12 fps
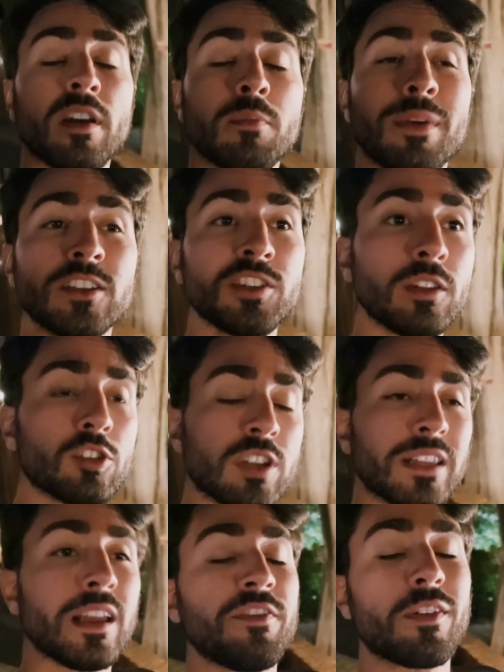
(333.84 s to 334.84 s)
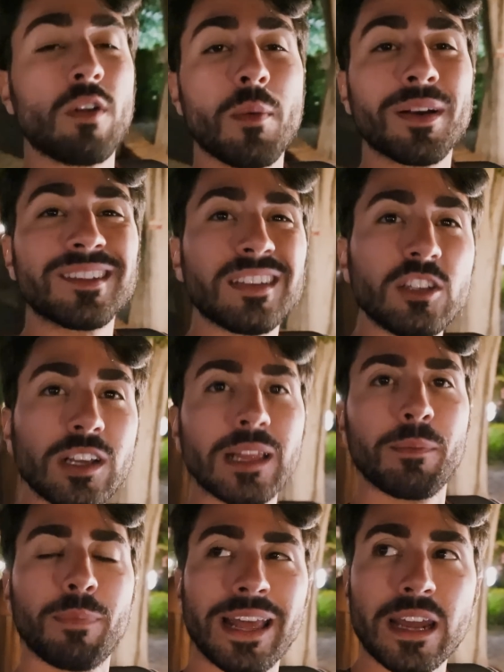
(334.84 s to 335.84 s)
aver mangiato ce ne andiamo a fare una passeggiata a
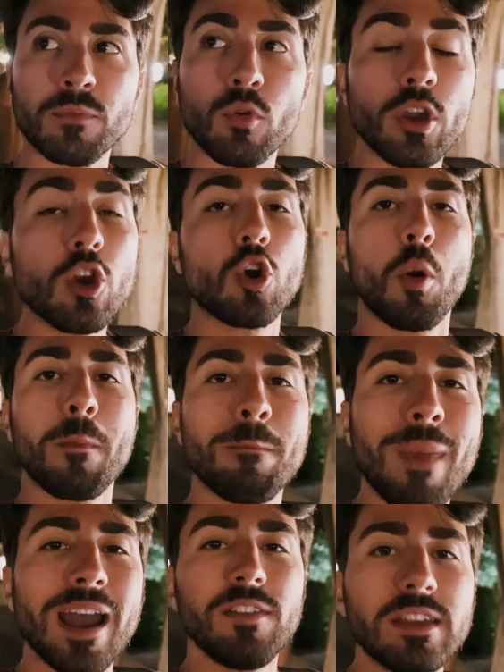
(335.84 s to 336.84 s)
Palermo che io non ho mai